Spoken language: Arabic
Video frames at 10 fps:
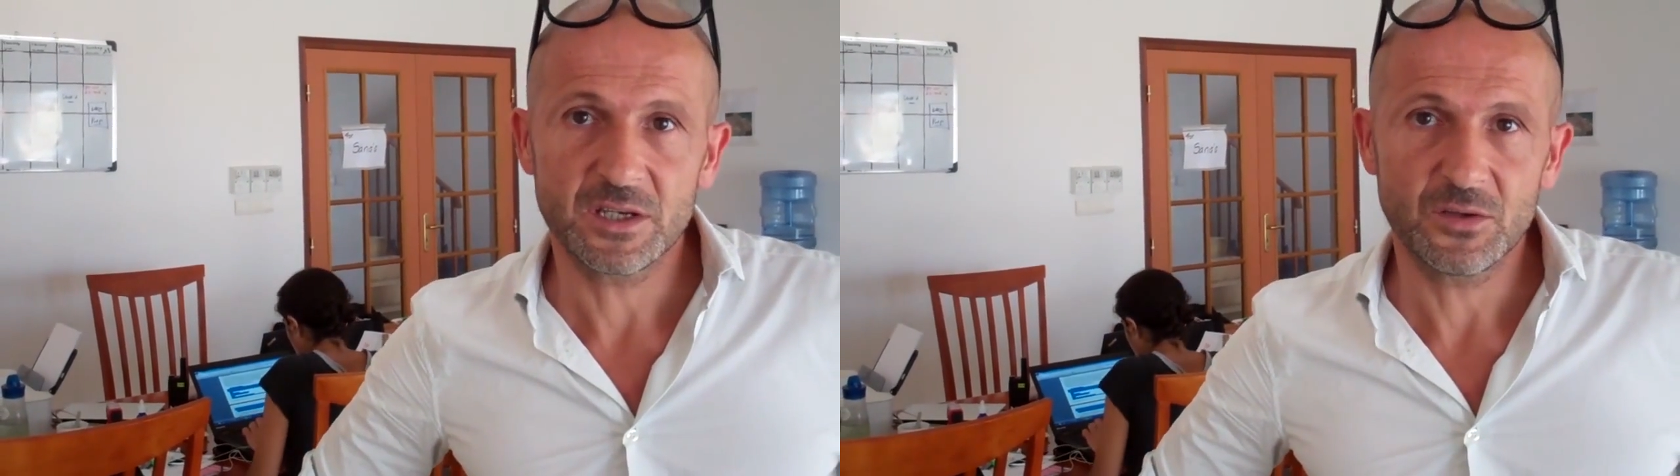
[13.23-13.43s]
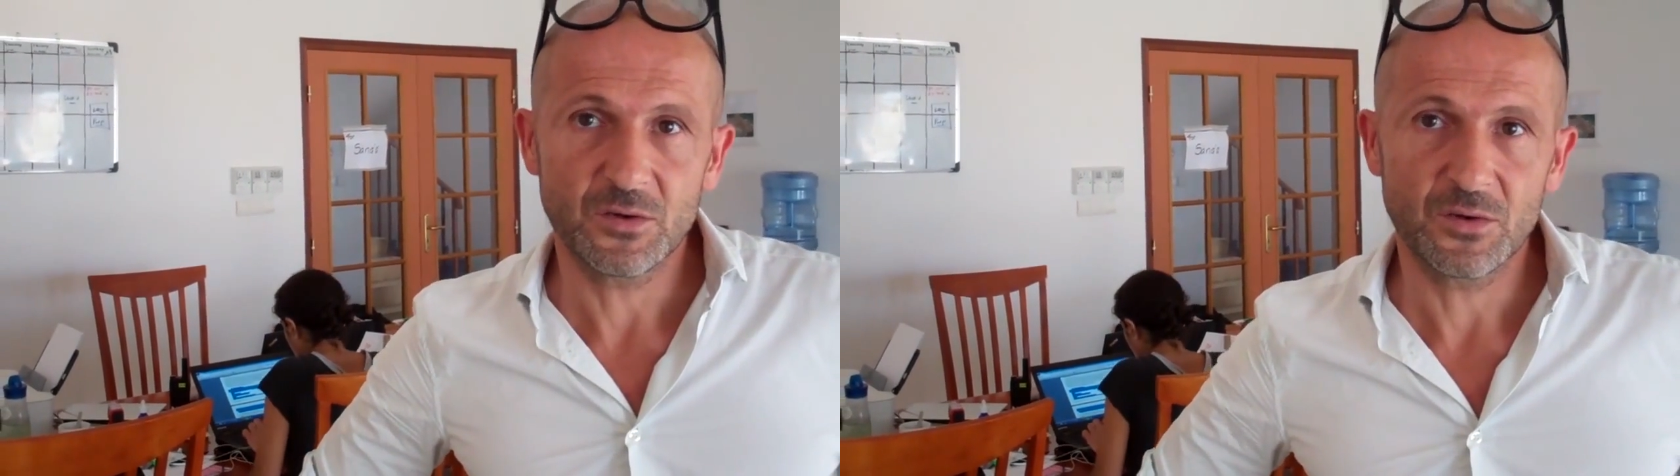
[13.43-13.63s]

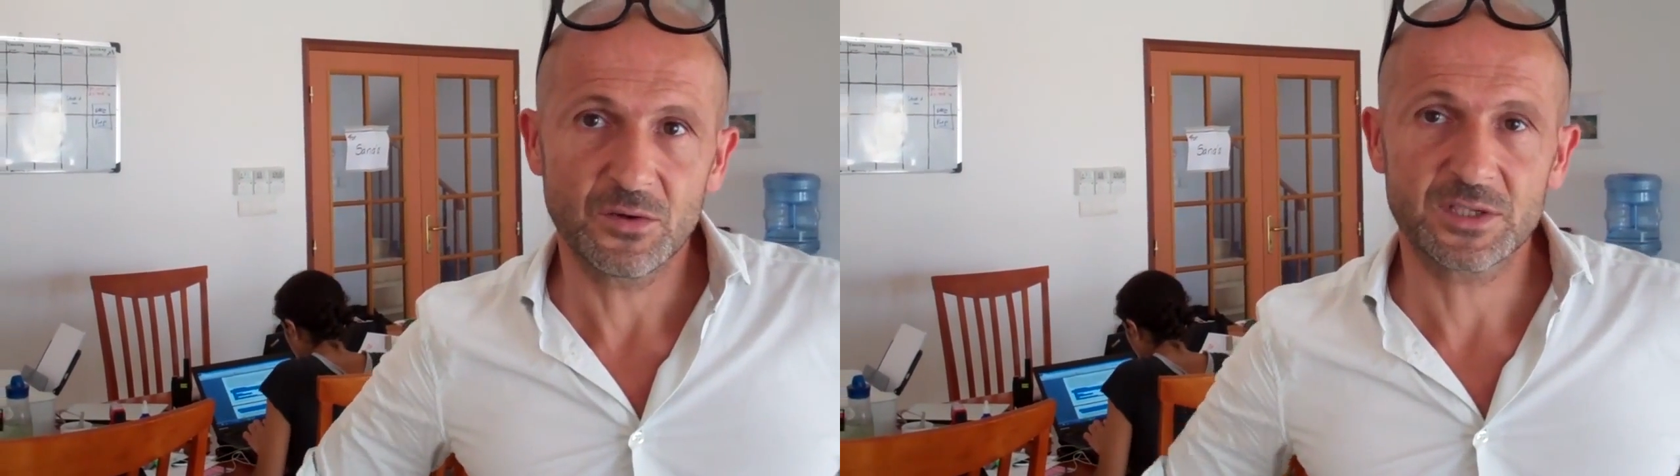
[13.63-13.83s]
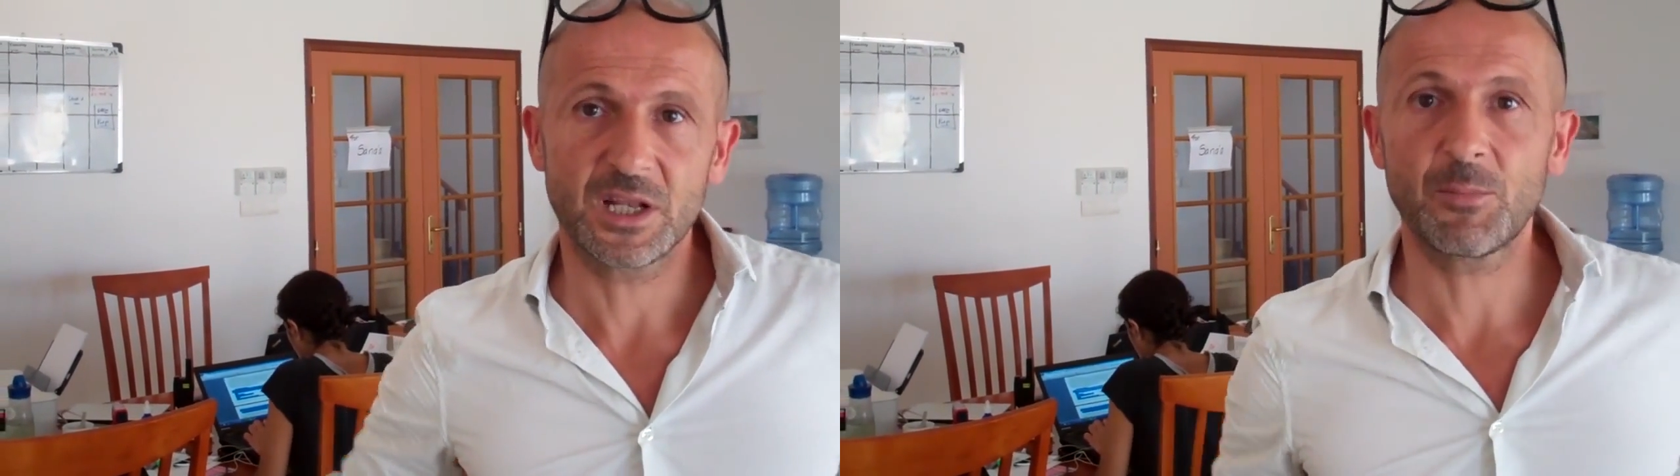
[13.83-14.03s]

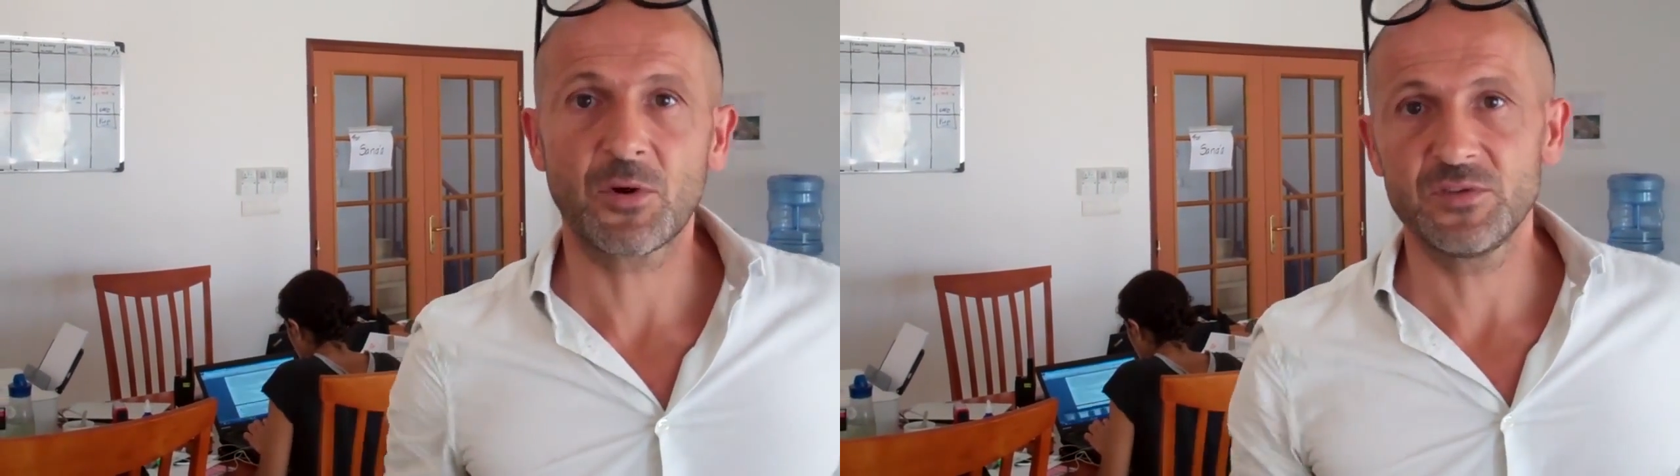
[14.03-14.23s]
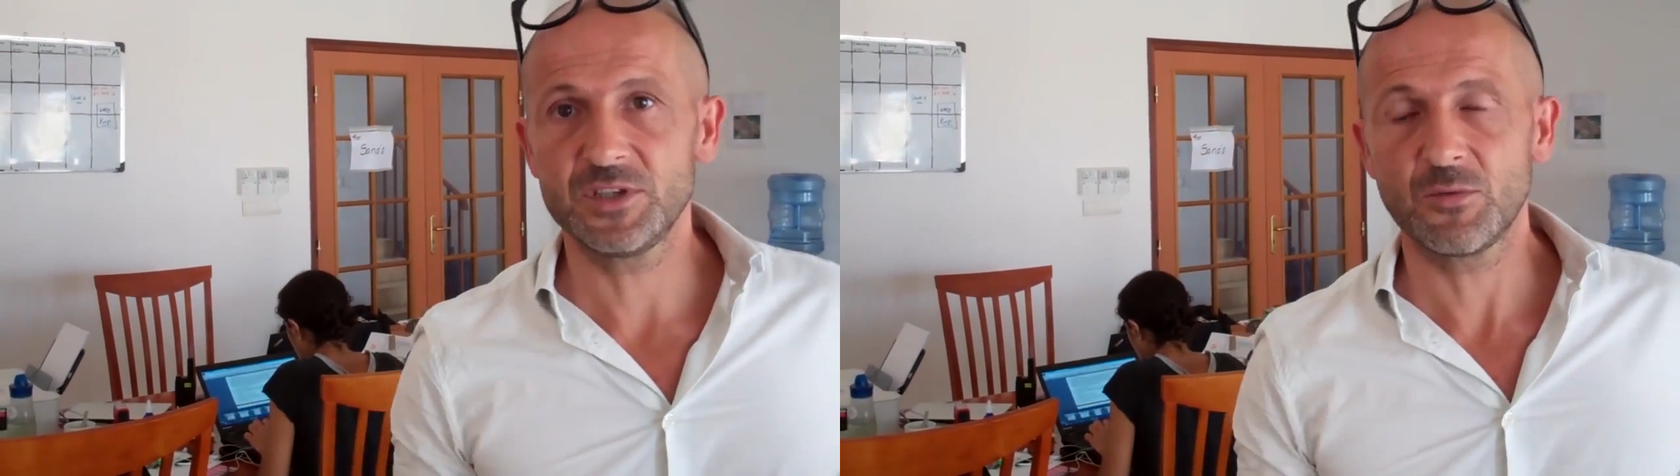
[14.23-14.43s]
ويتضمن
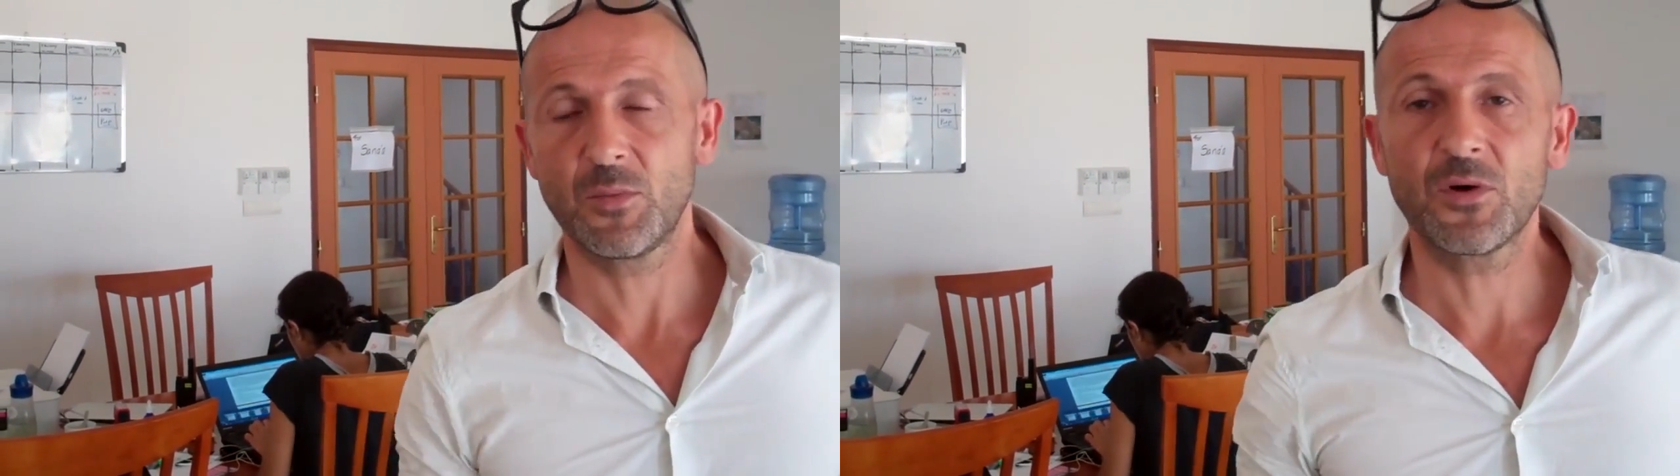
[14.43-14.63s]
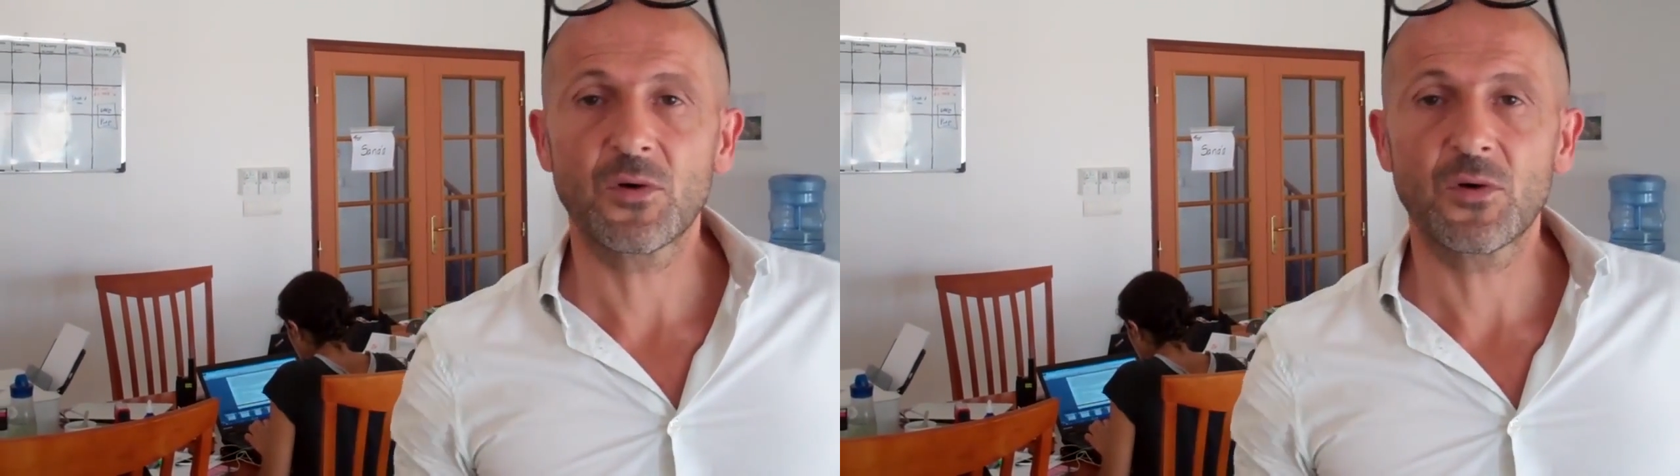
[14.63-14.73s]
عملنا